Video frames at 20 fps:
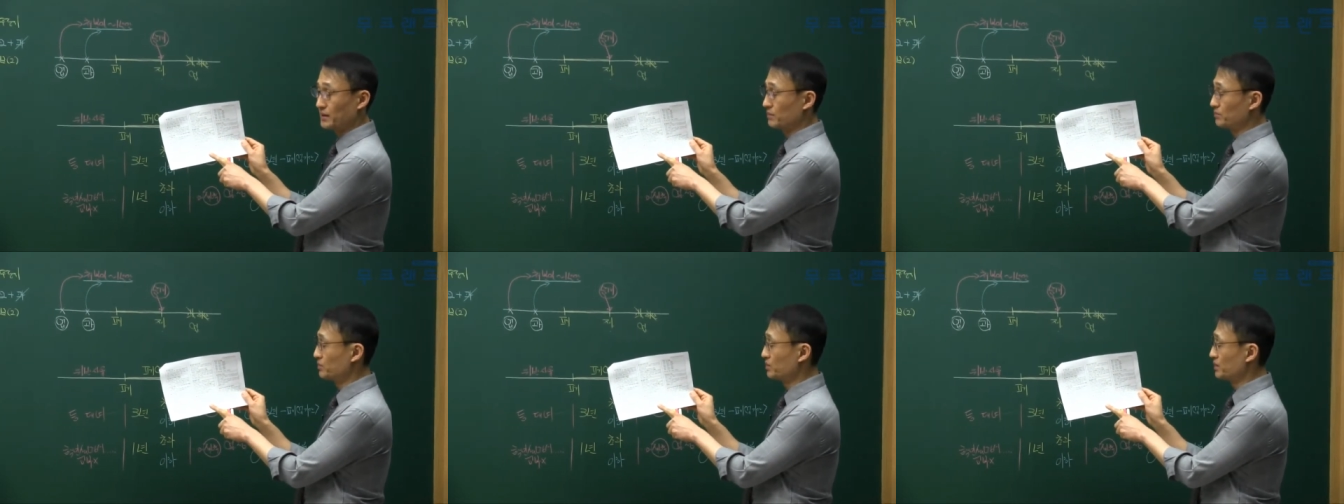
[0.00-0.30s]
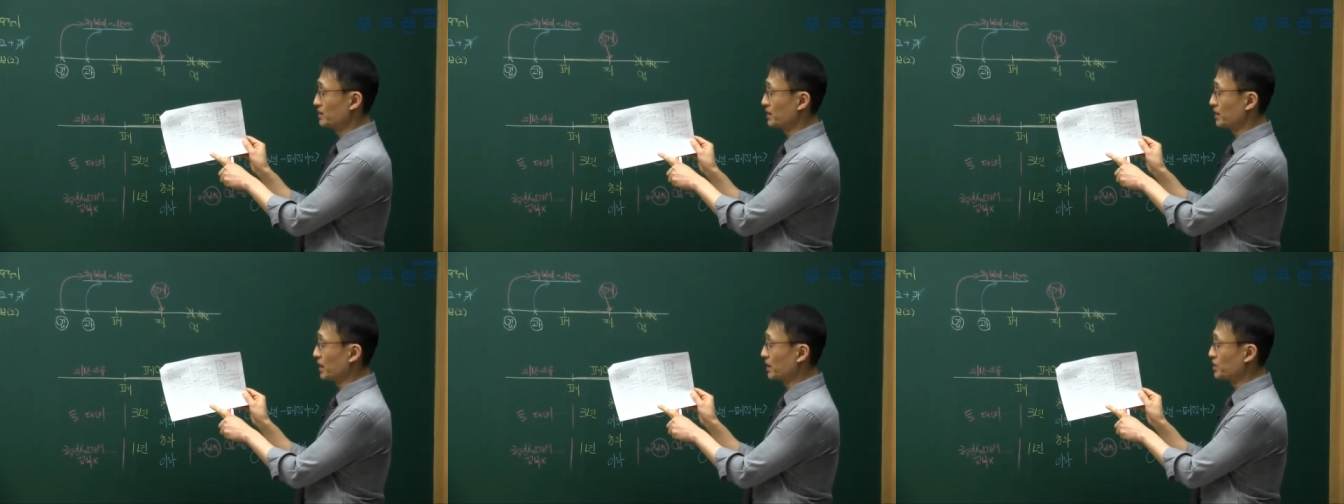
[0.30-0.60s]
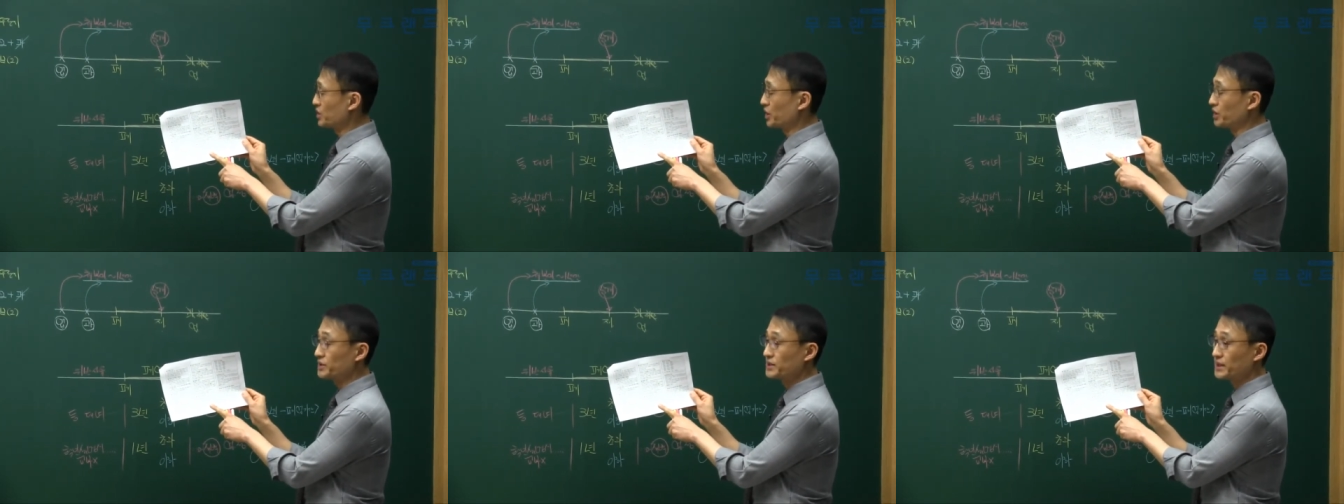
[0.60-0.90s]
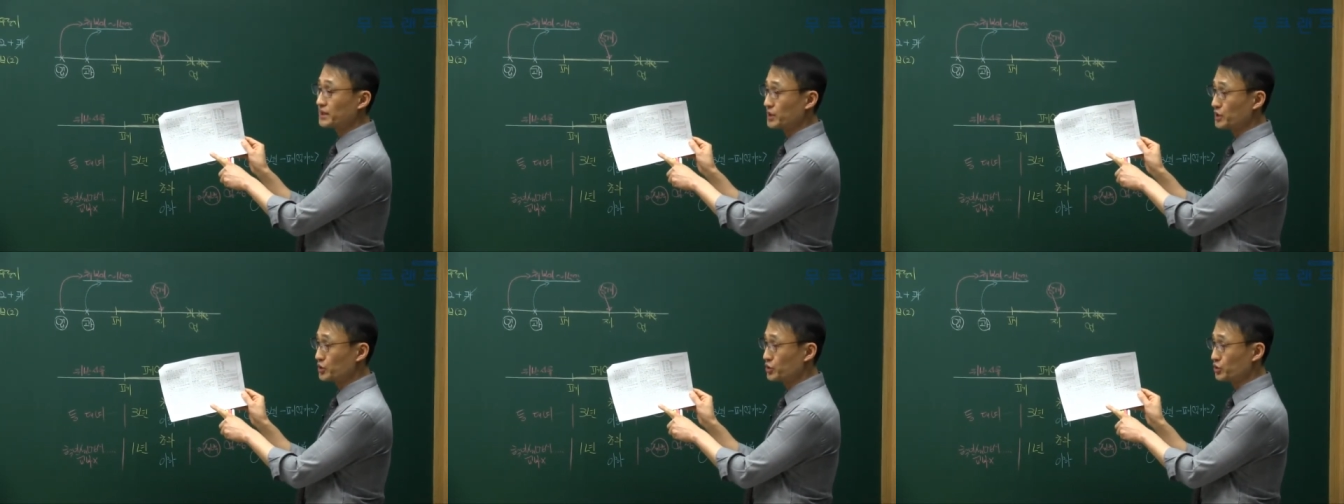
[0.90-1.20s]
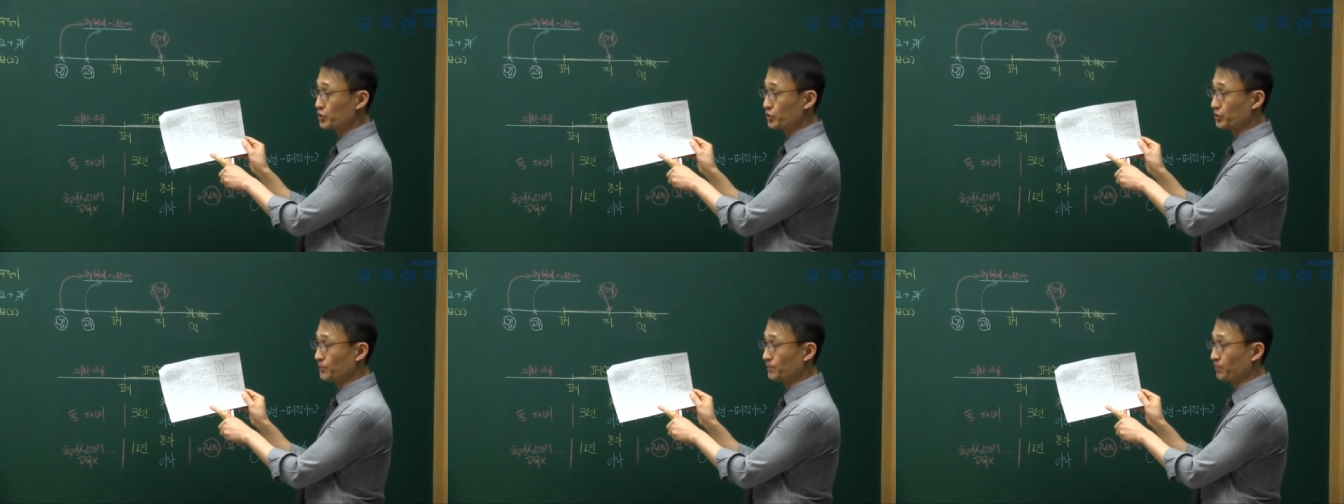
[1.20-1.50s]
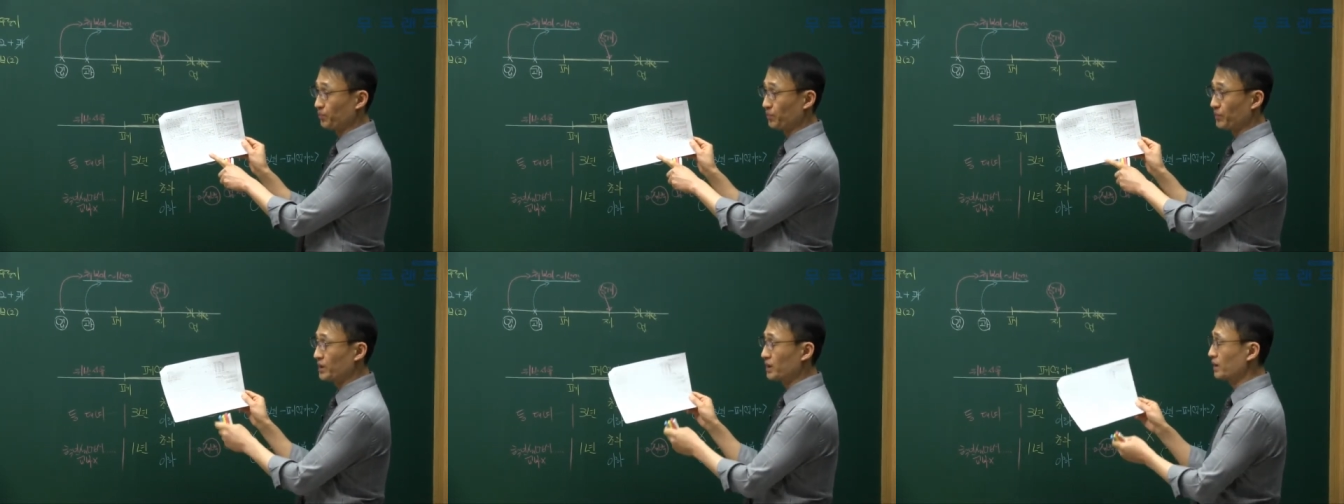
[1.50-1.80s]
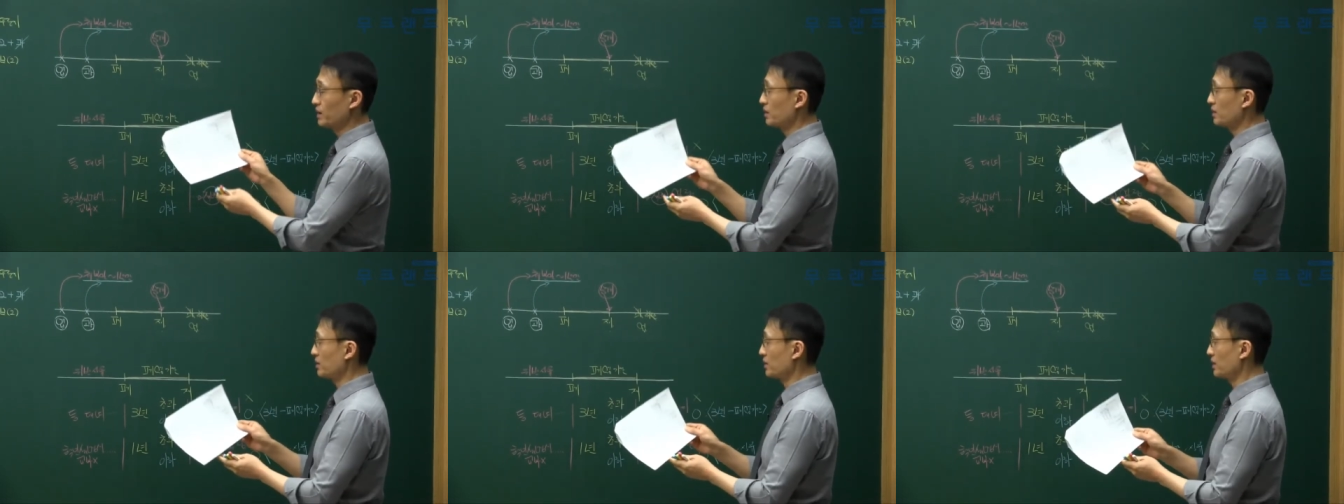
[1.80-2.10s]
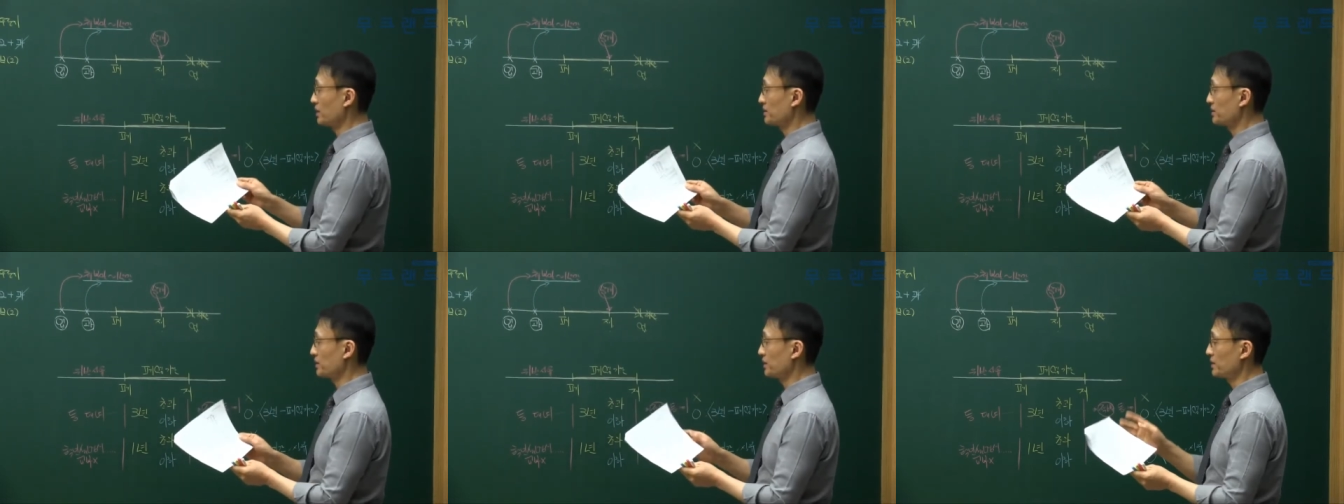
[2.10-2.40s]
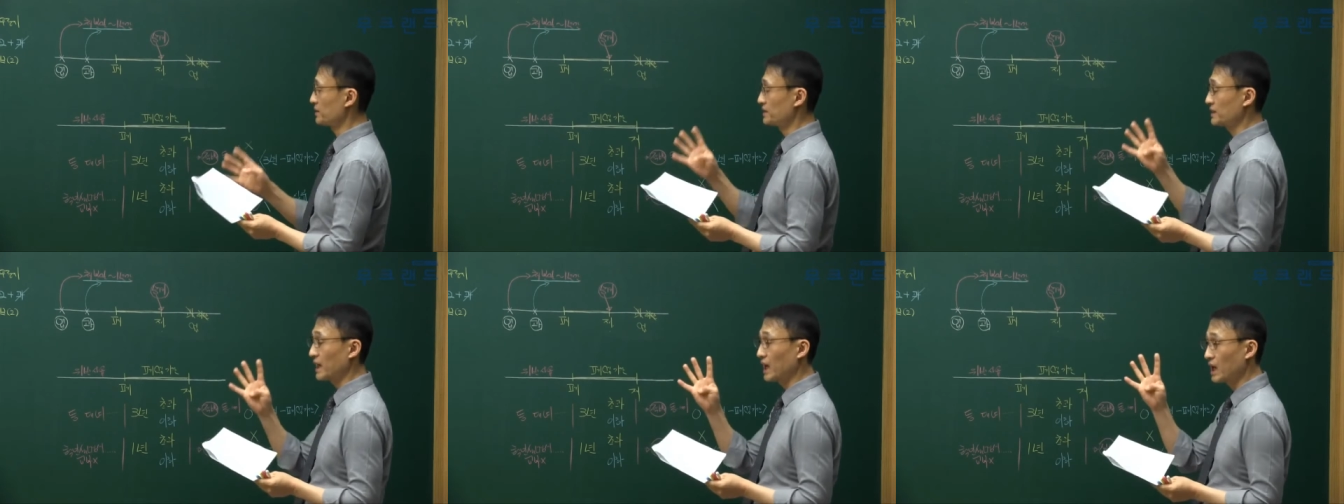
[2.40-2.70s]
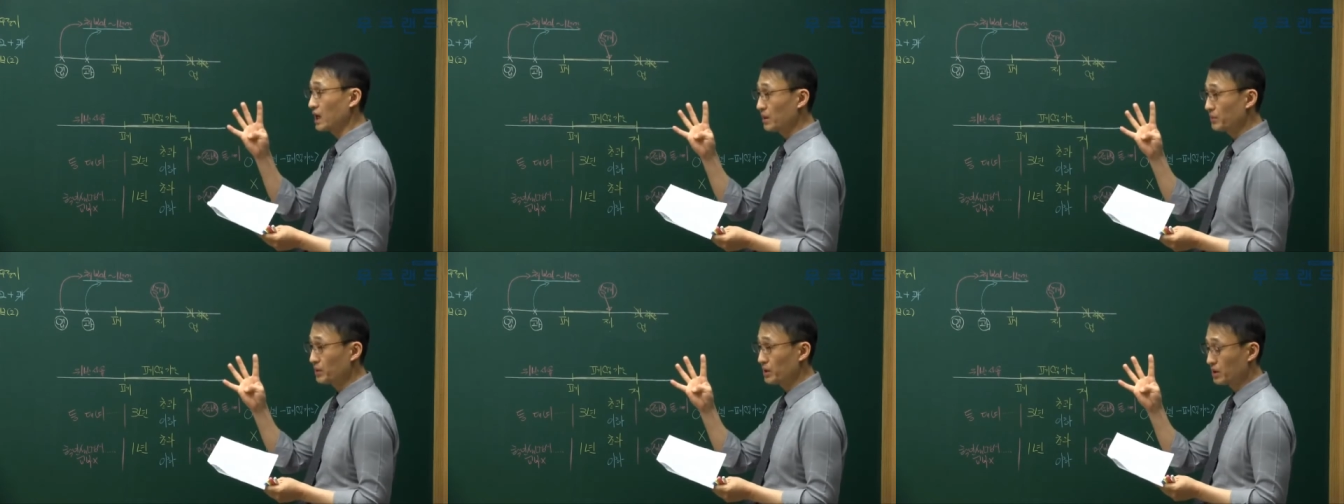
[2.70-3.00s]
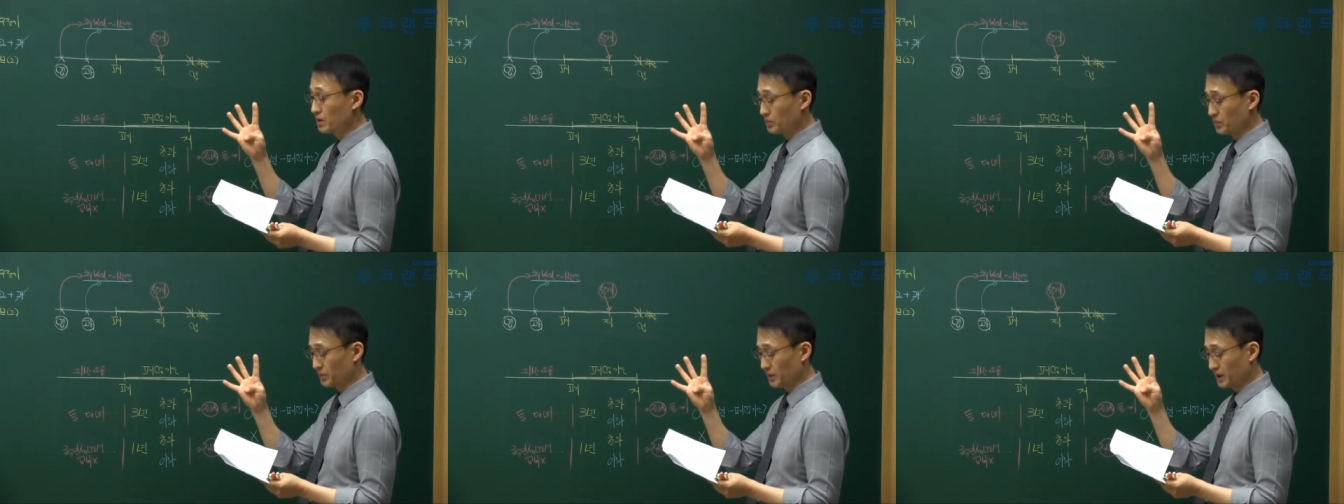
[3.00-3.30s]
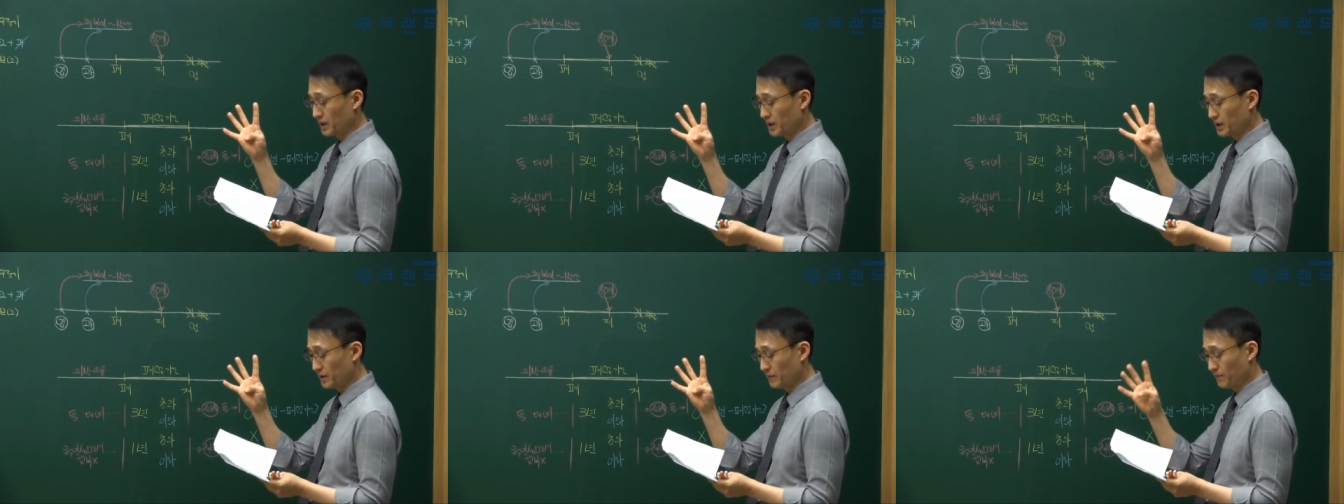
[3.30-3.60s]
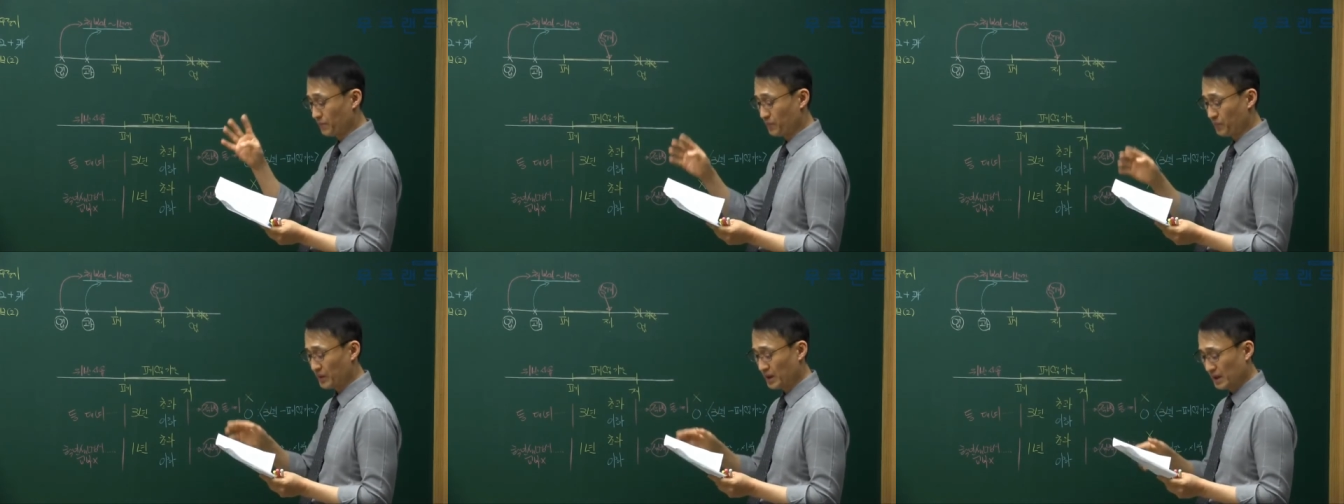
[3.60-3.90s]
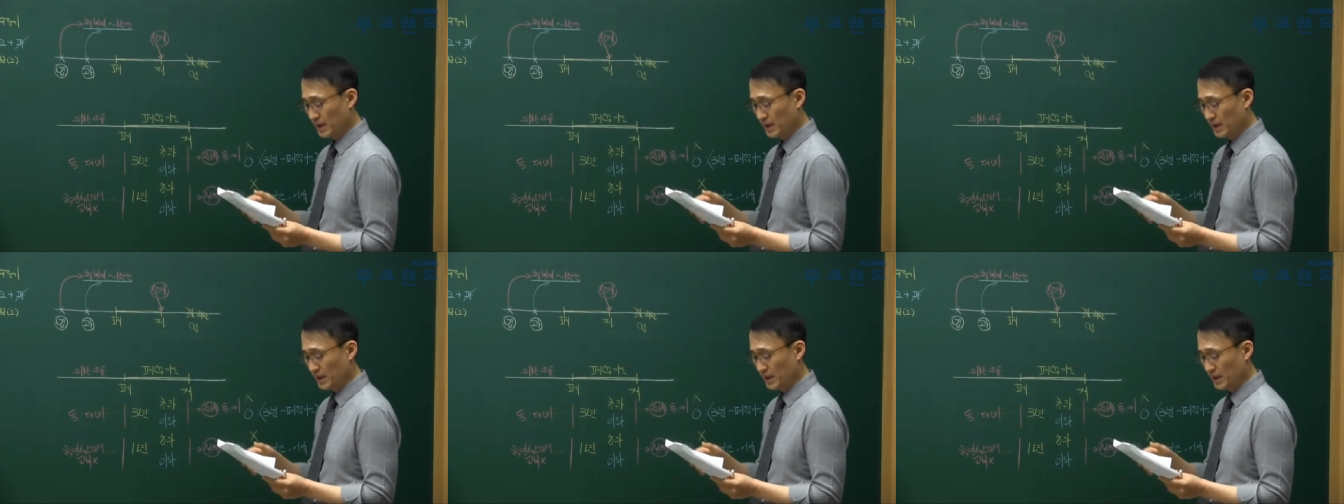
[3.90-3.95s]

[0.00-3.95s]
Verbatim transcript: 업무정지 절차 기준 거기서 4번을 보면은